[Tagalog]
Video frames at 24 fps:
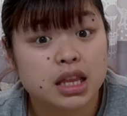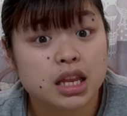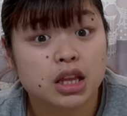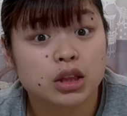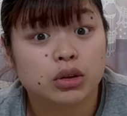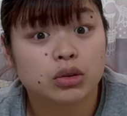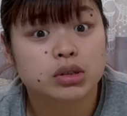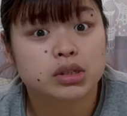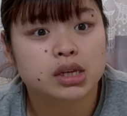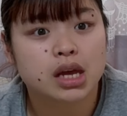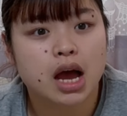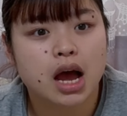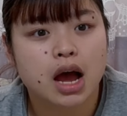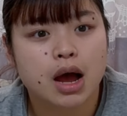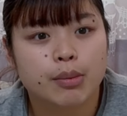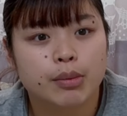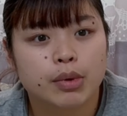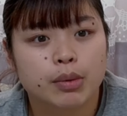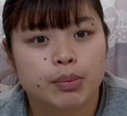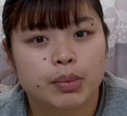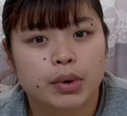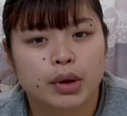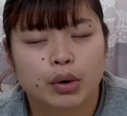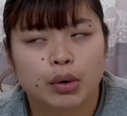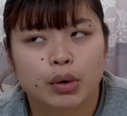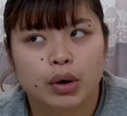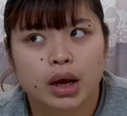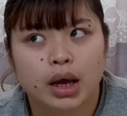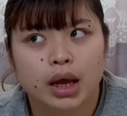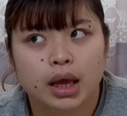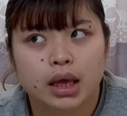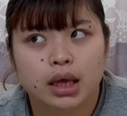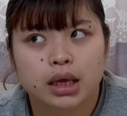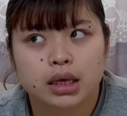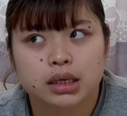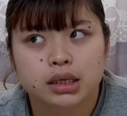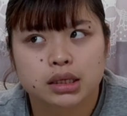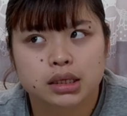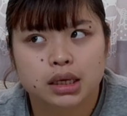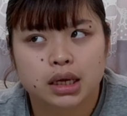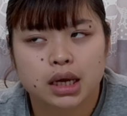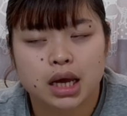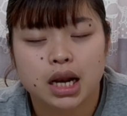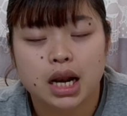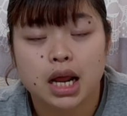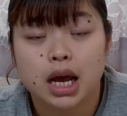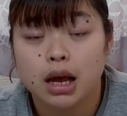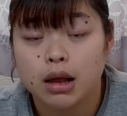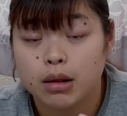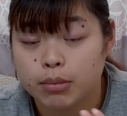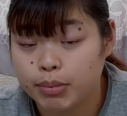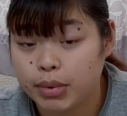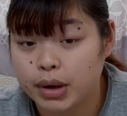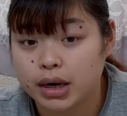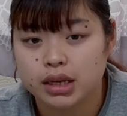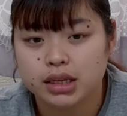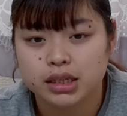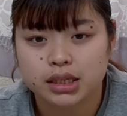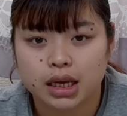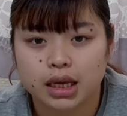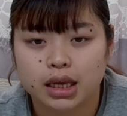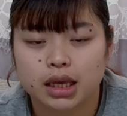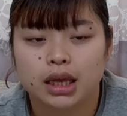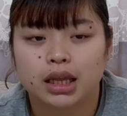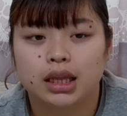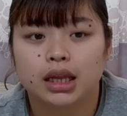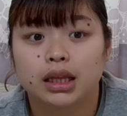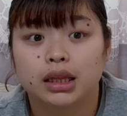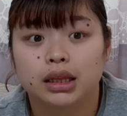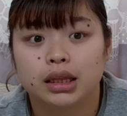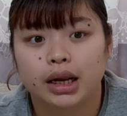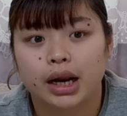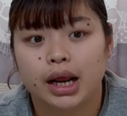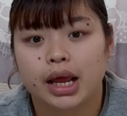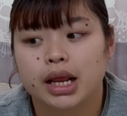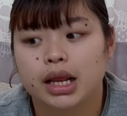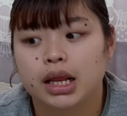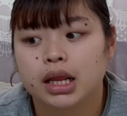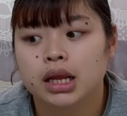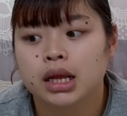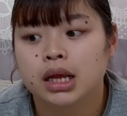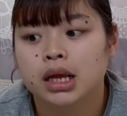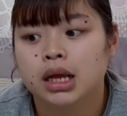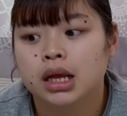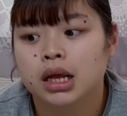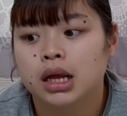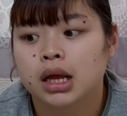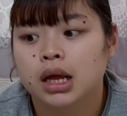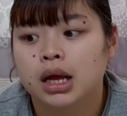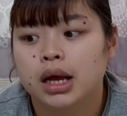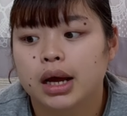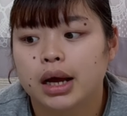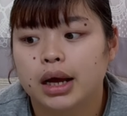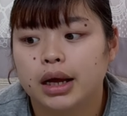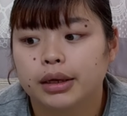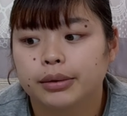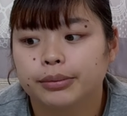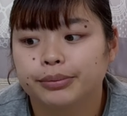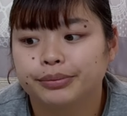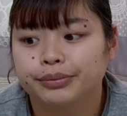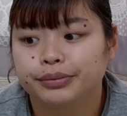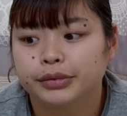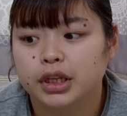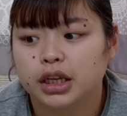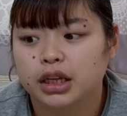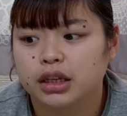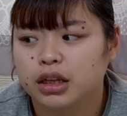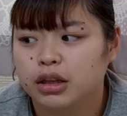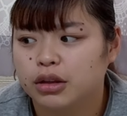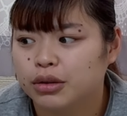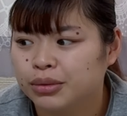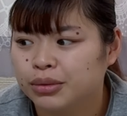lang dito sa amin, pero kailangan pa rin sakyan ng train. Um, tag